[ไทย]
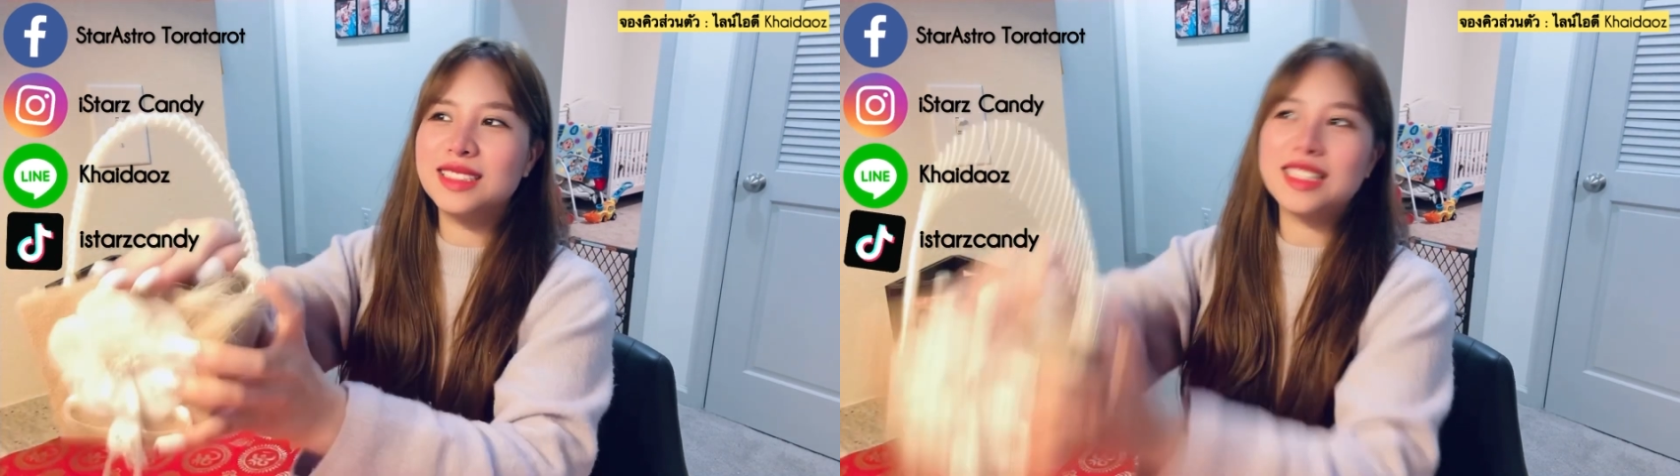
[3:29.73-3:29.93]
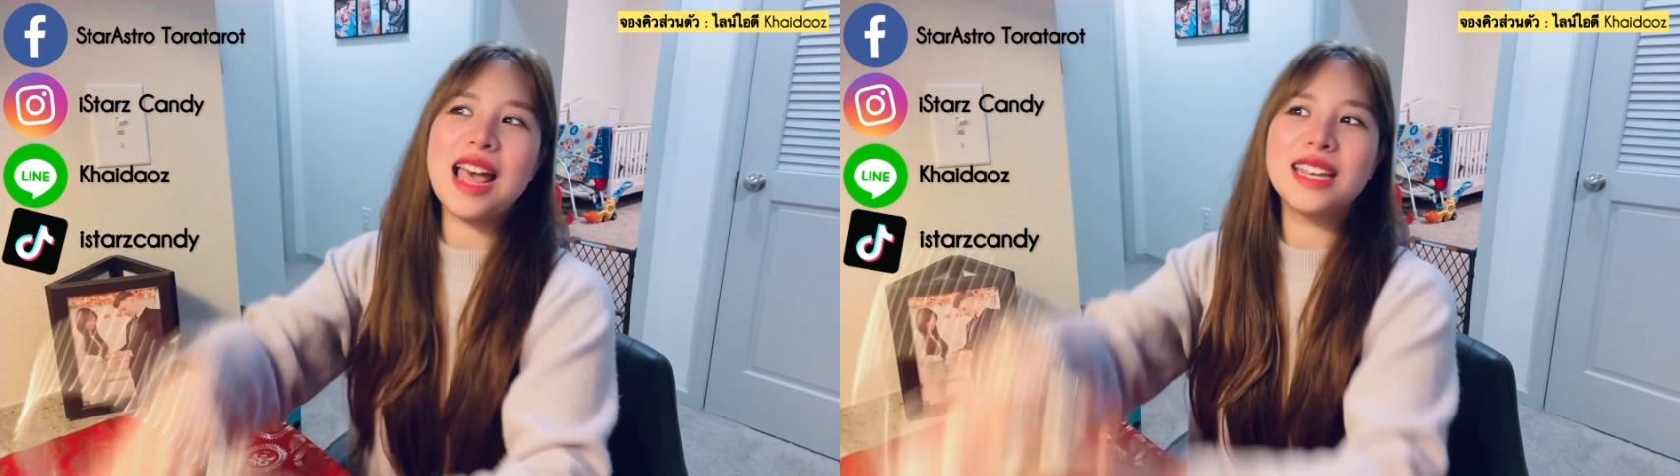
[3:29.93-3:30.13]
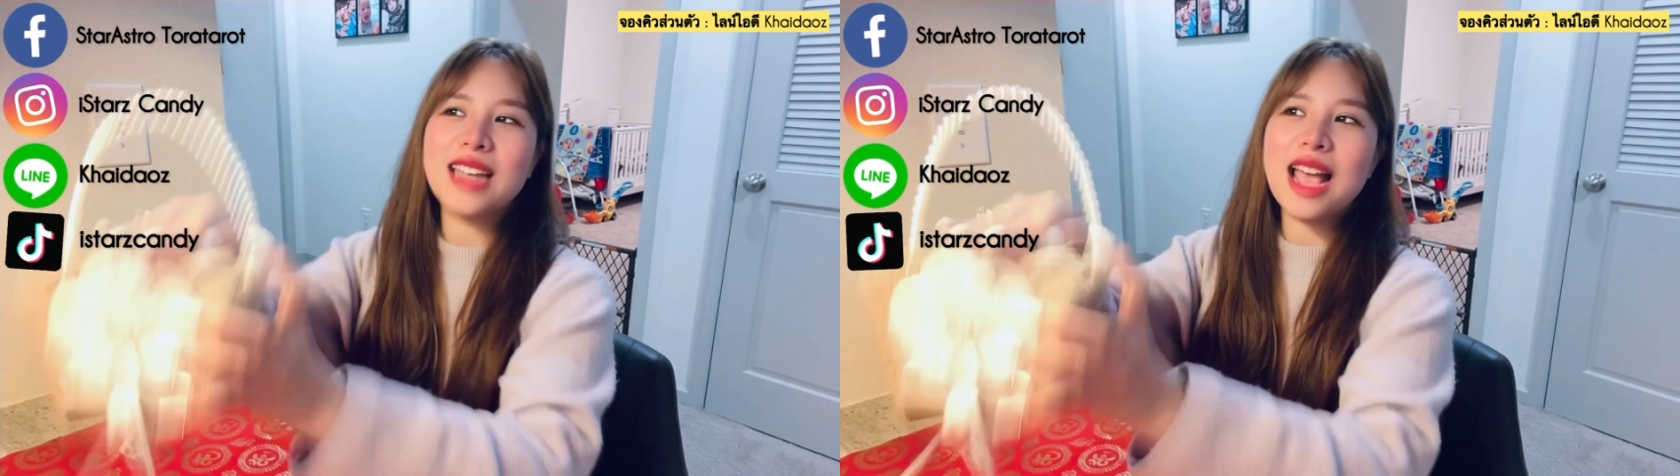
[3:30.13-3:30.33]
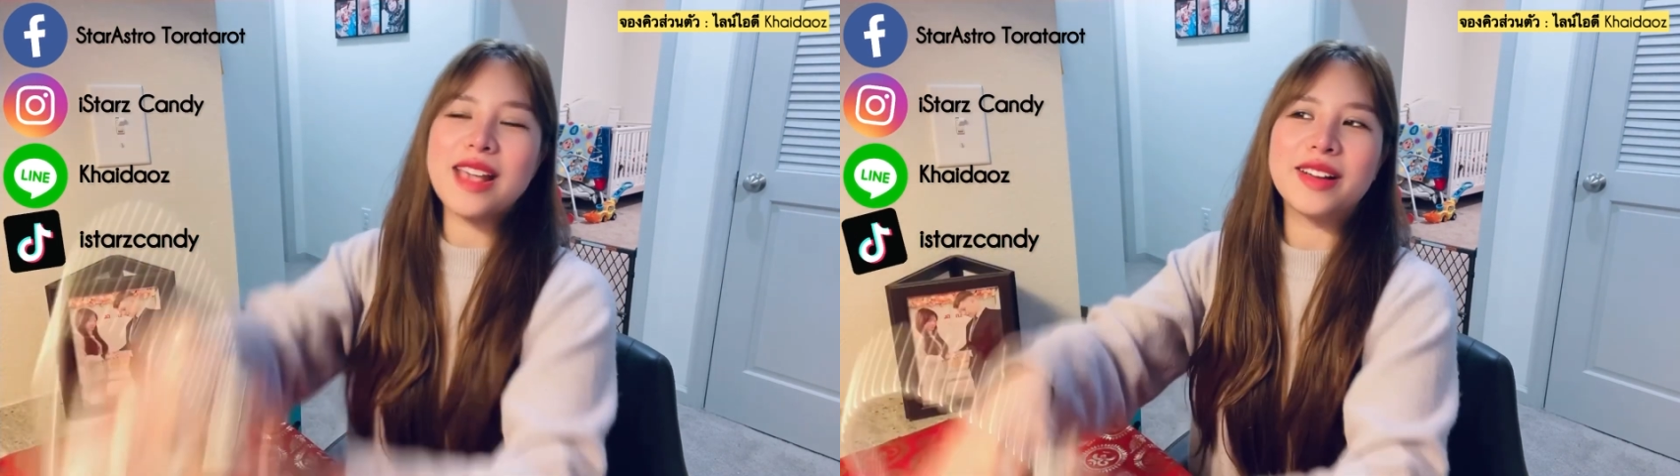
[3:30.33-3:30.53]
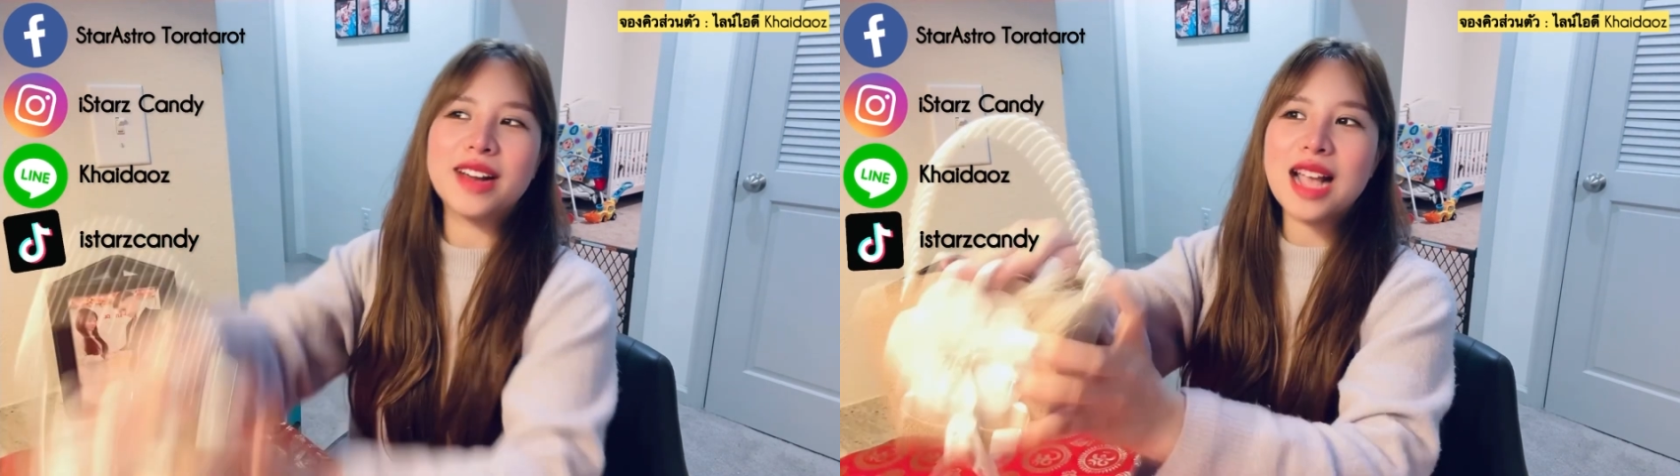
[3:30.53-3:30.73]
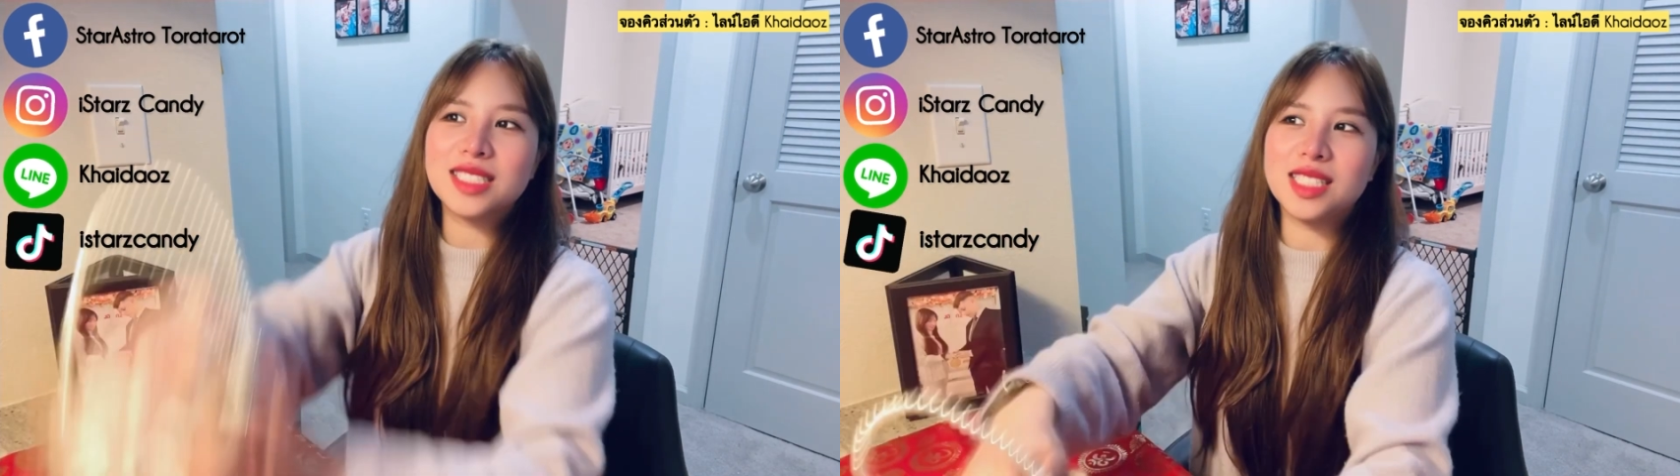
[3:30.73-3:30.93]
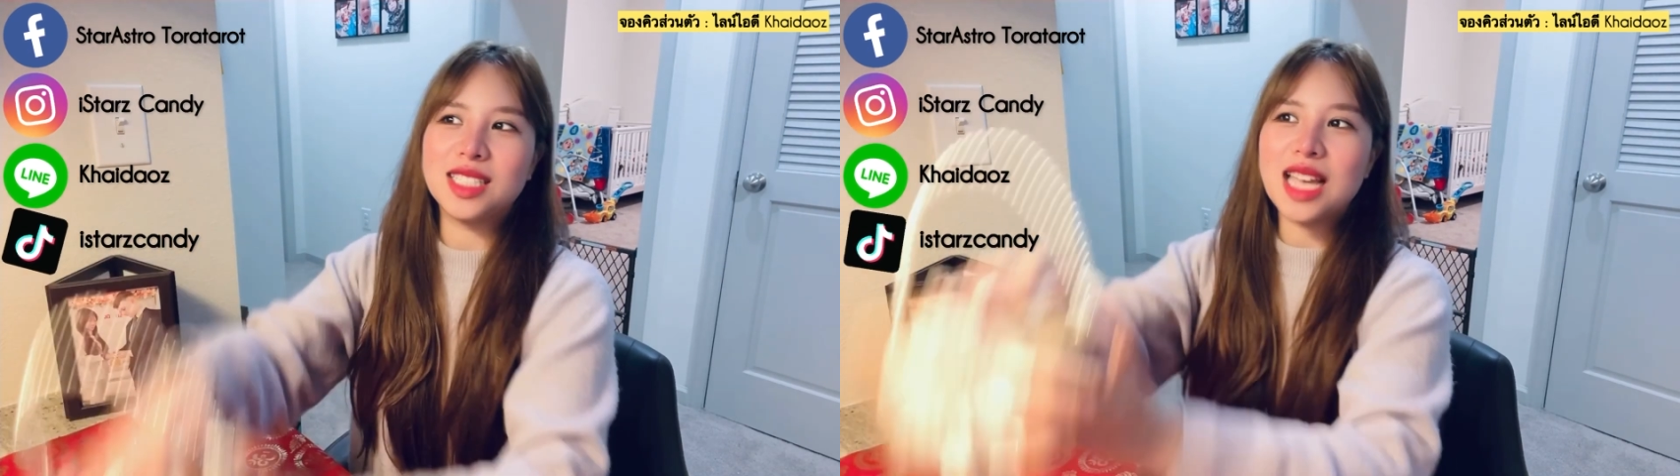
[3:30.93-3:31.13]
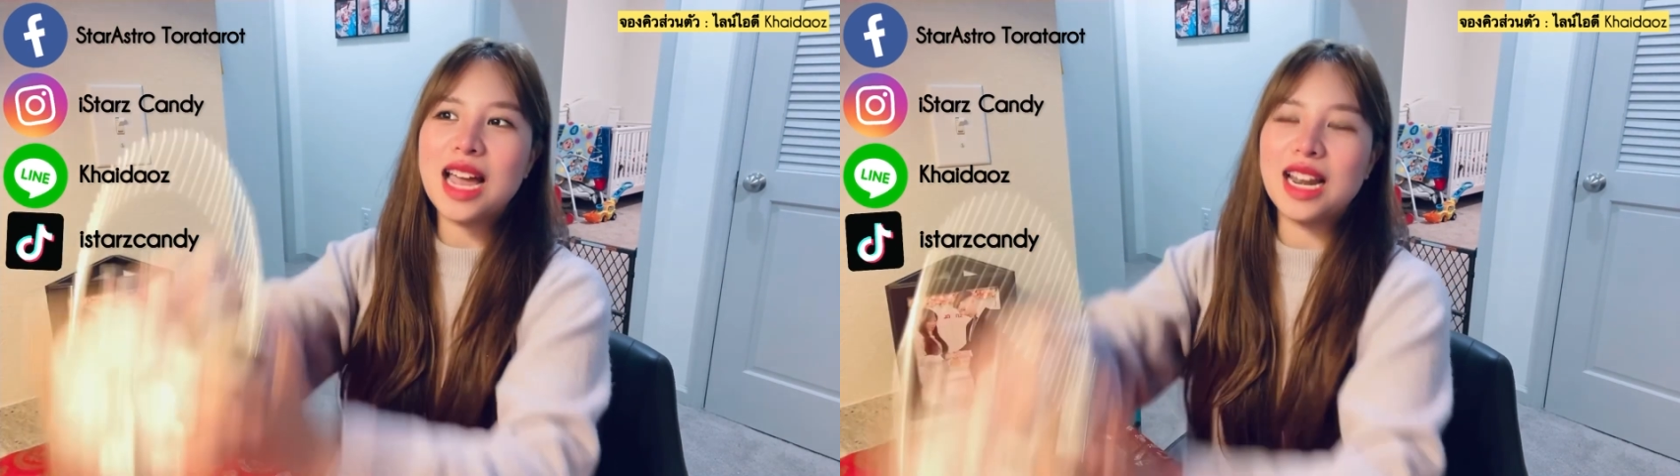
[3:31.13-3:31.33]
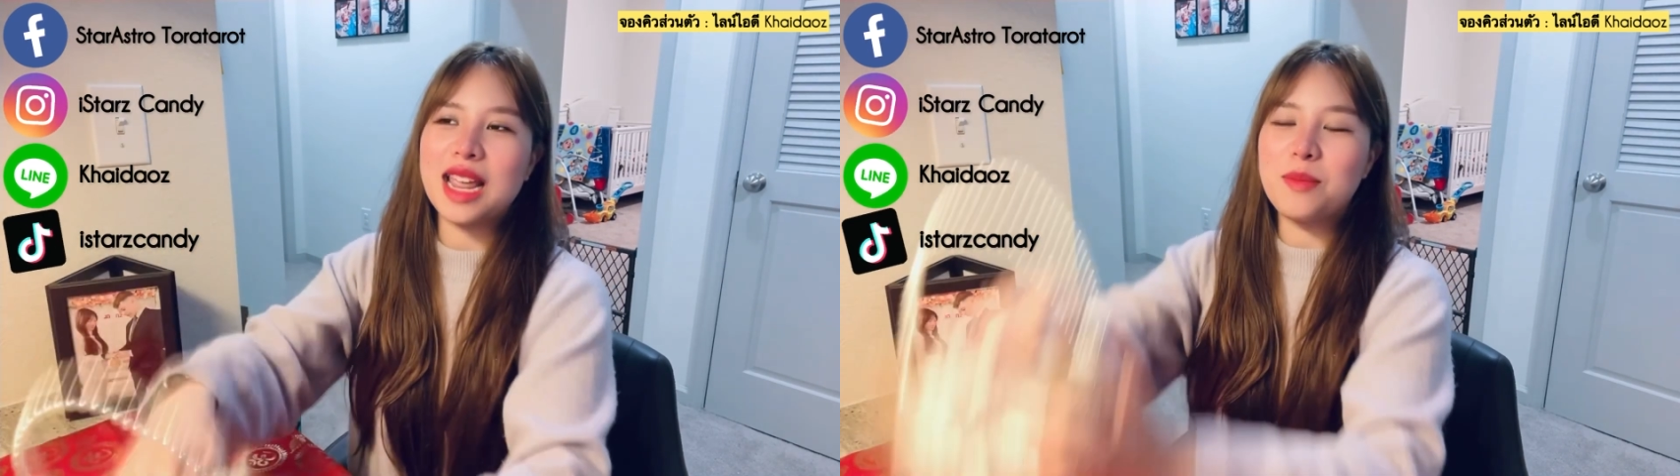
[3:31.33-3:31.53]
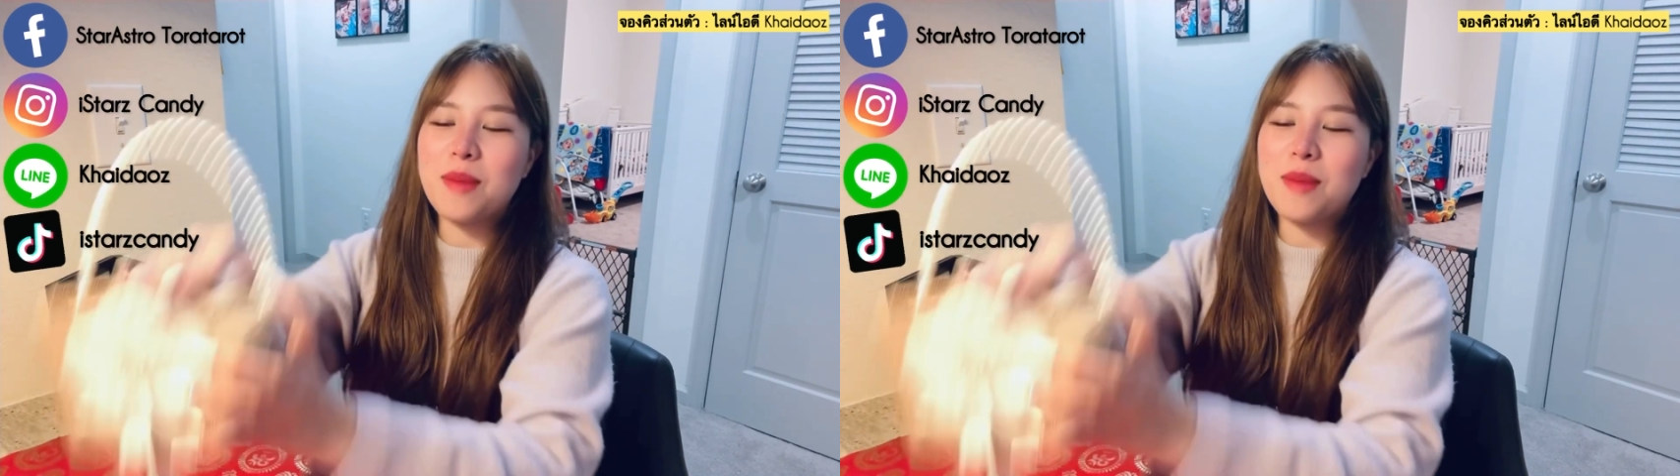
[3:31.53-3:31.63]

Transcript: ธาตุไหนราศีอะไร